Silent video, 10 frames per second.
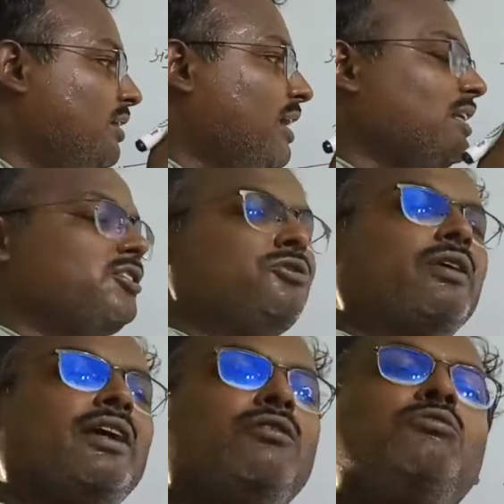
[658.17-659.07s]
राज्य
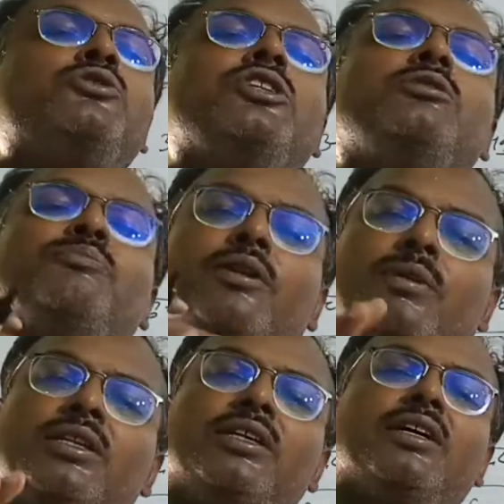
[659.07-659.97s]
जो है उचित
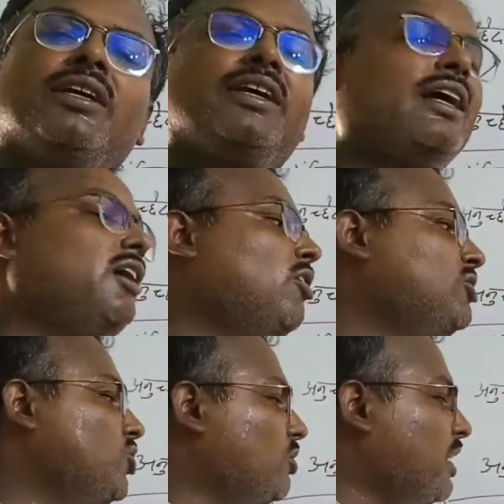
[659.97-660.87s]
प्रबंध करेगा
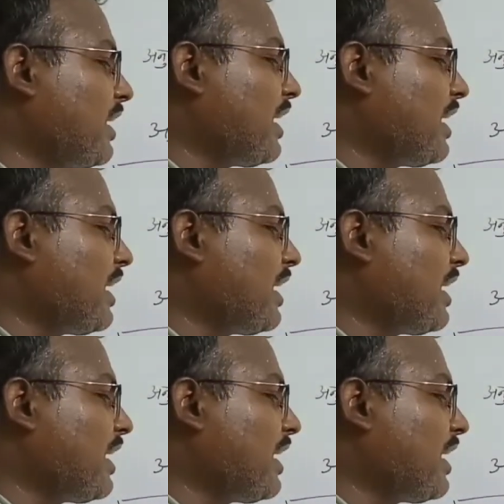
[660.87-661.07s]
और चौथा